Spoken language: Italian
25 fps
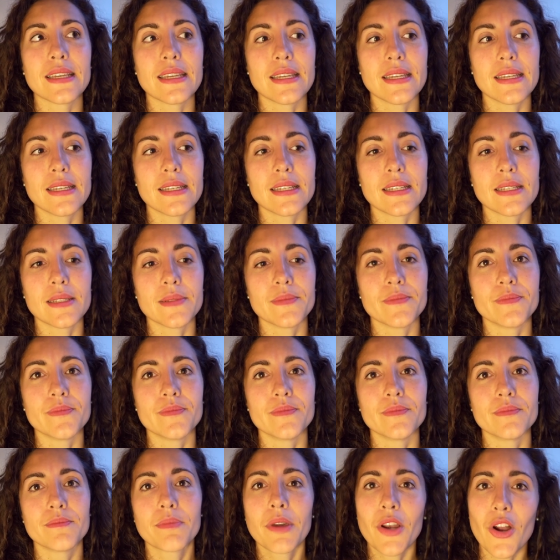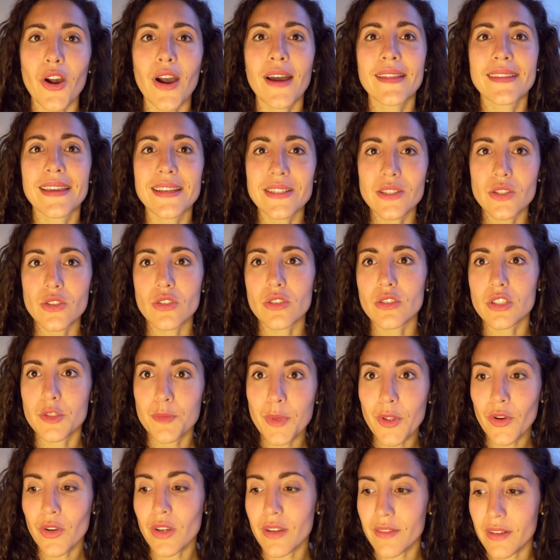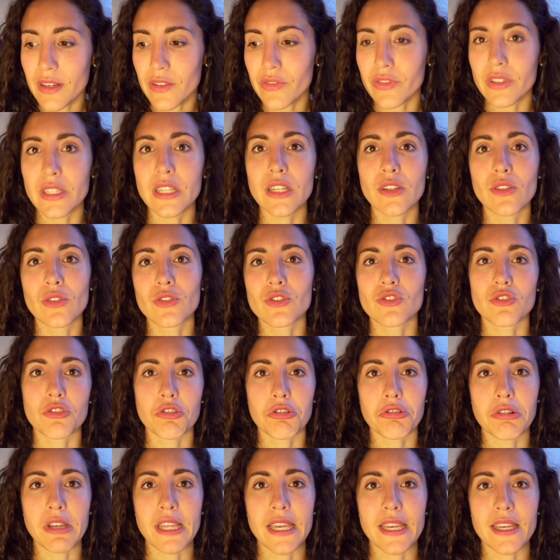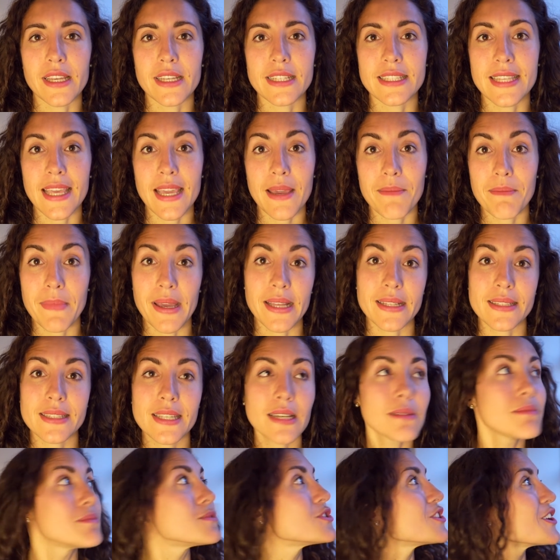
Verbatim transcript: E, però adesso spero di aver finito, sono le sei e mezza,